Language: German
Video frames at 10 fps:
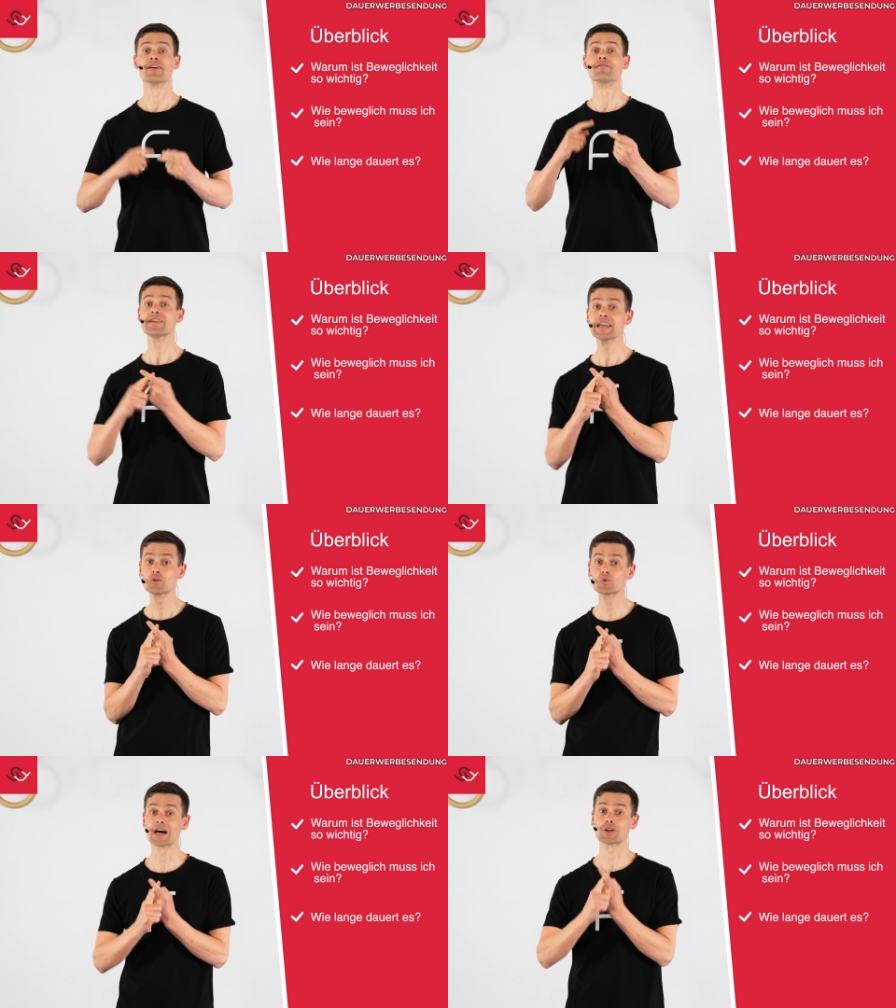wie
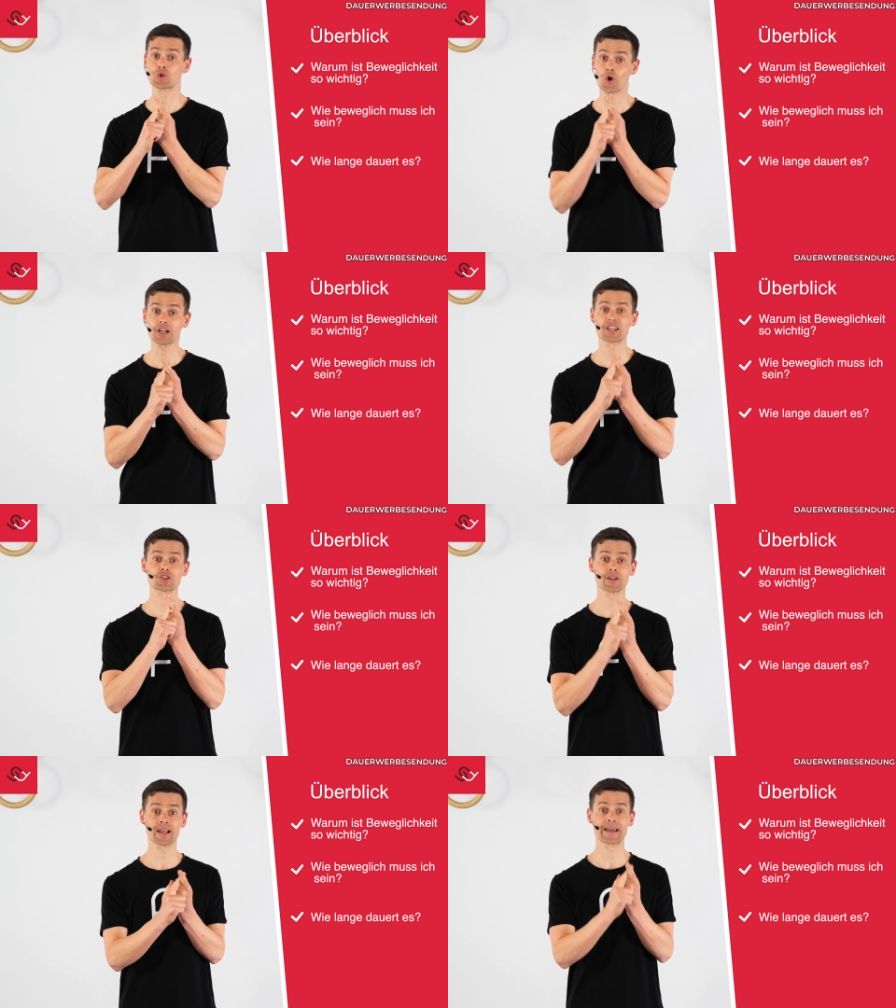du da deutlich
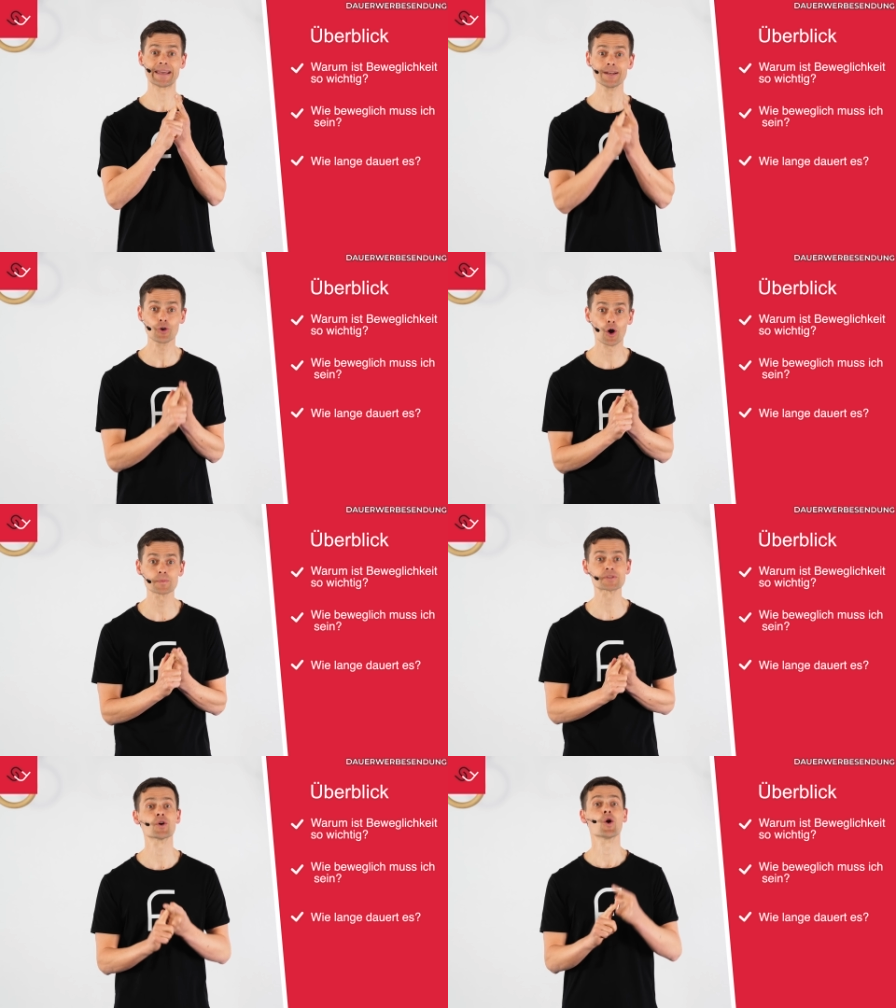schneller
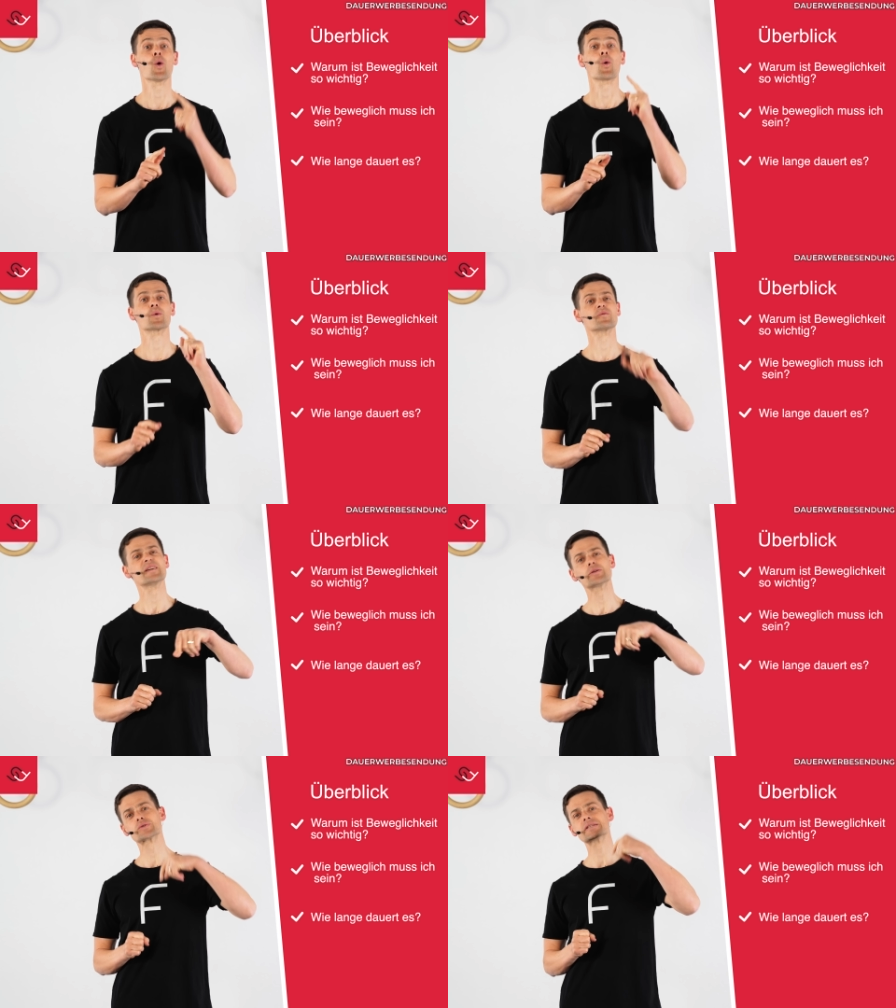hinkommst und
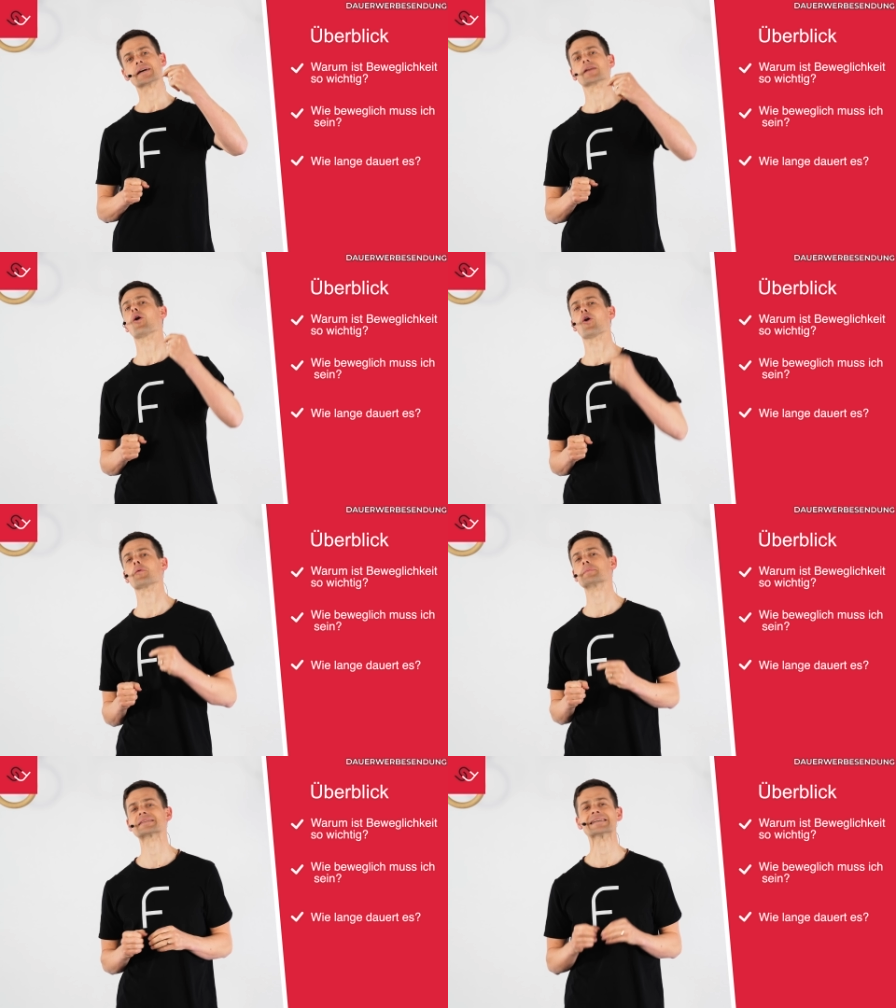wie du sie dann
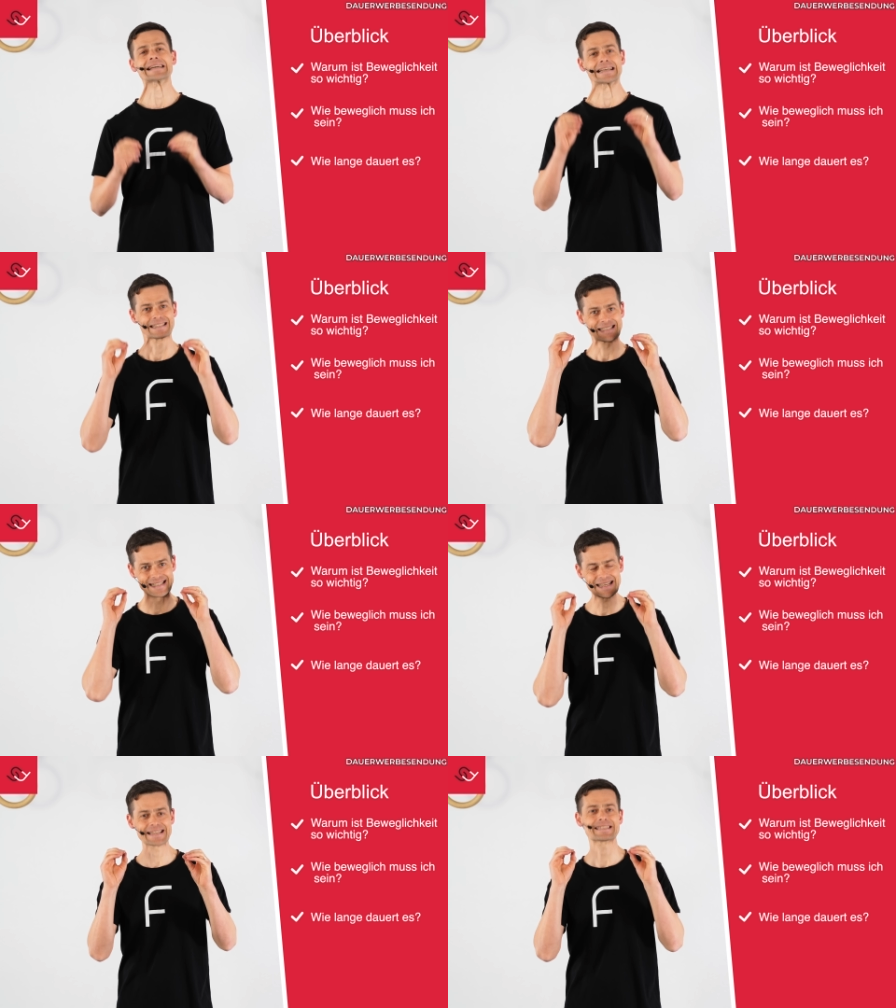auch mit
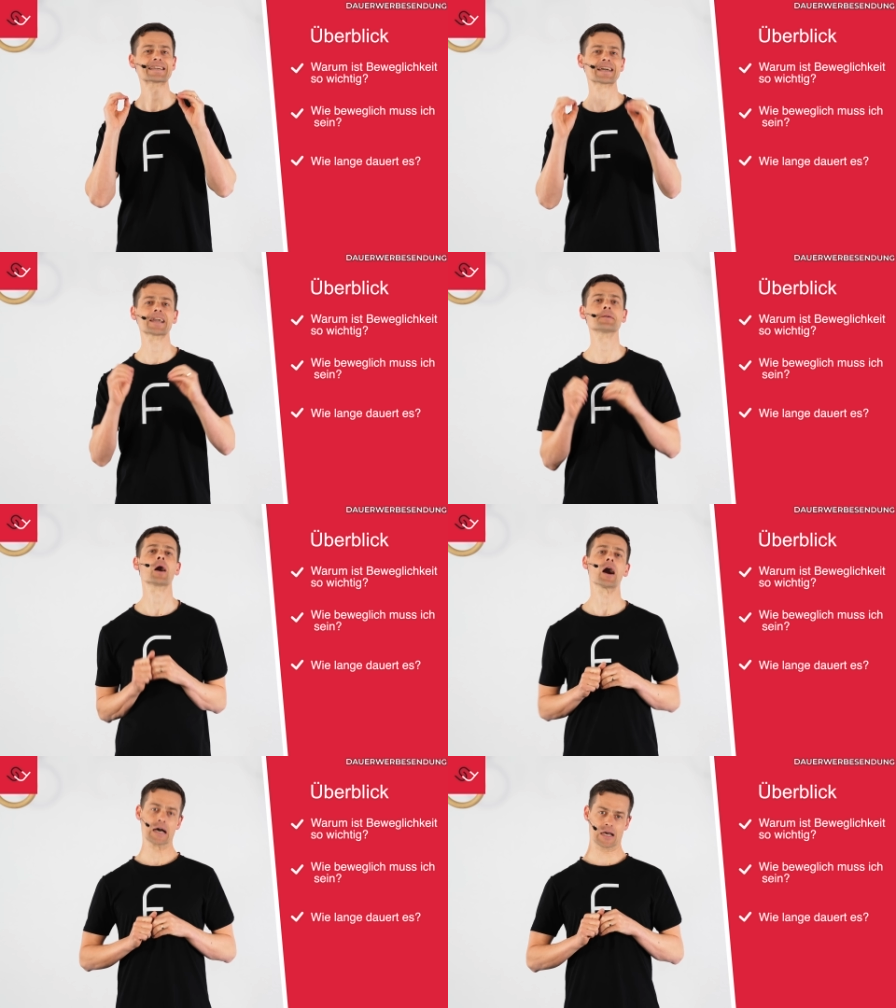sehr, sehr geringem
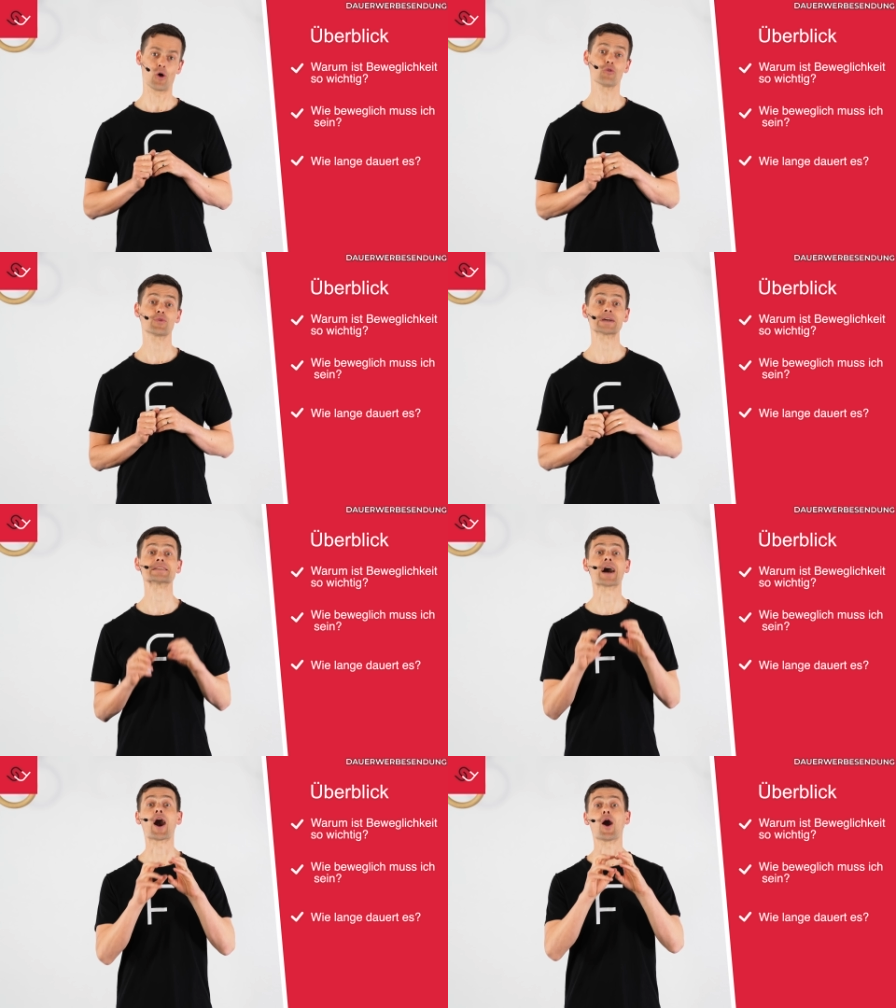
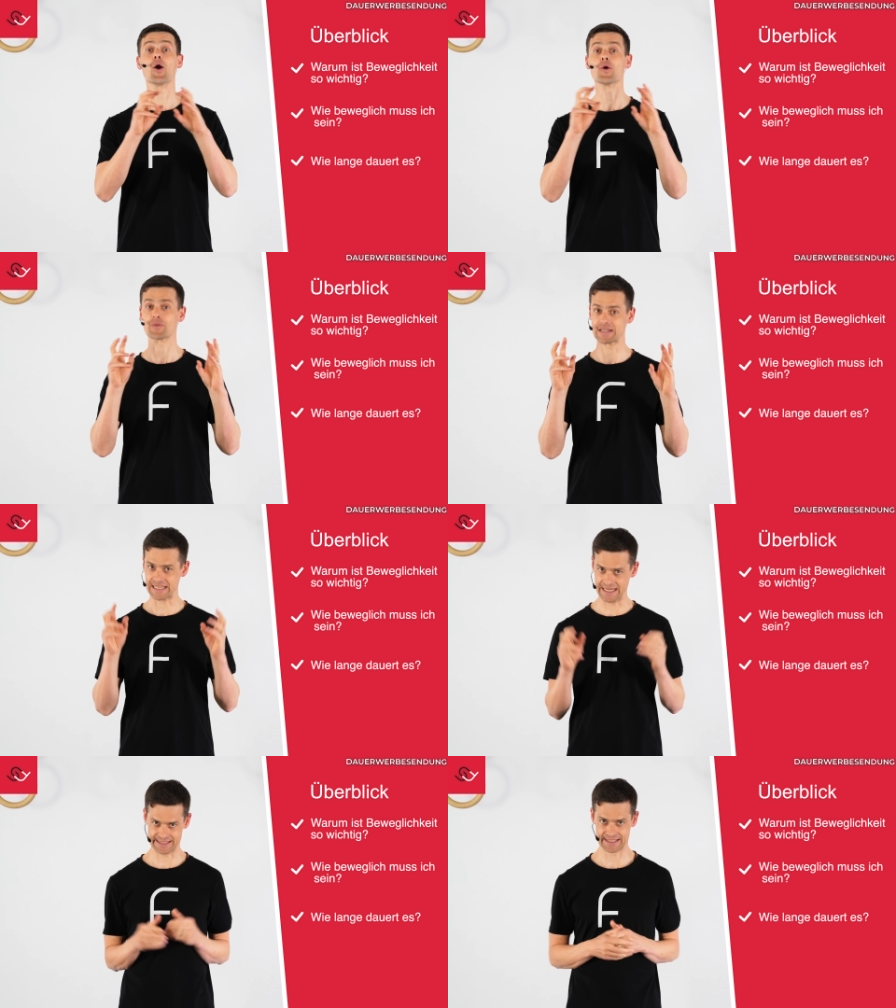Aufwand
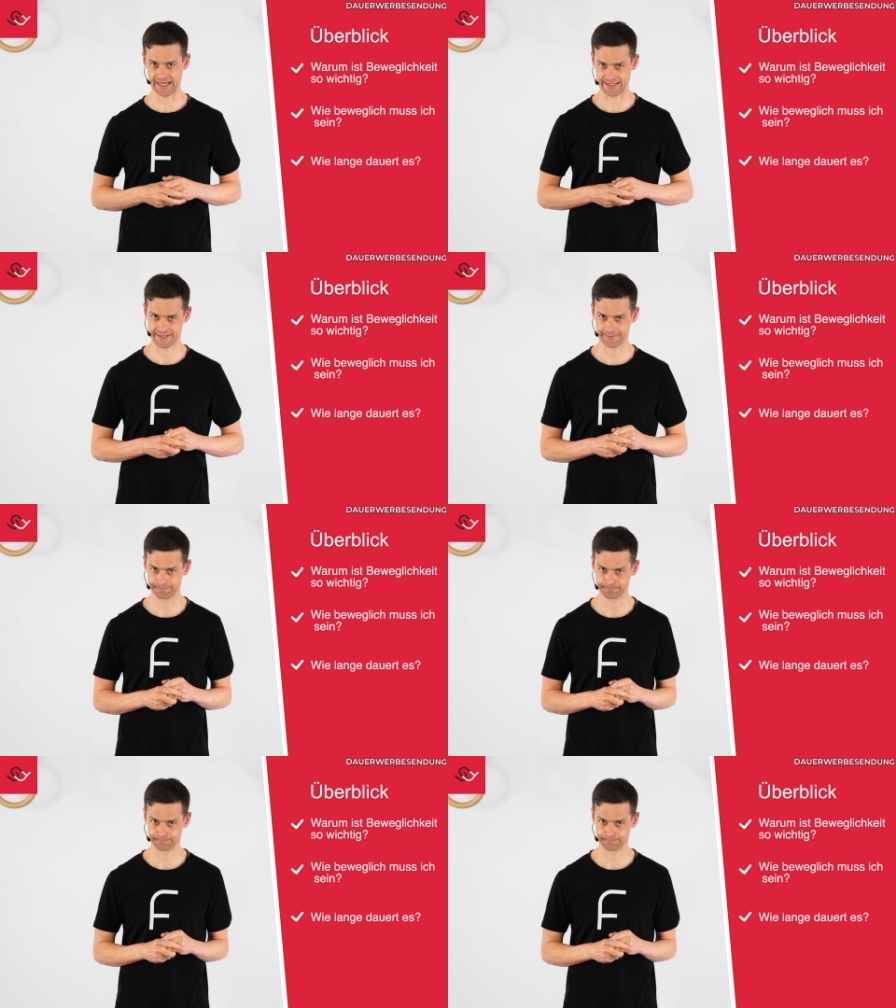aufrechterhalten kannst.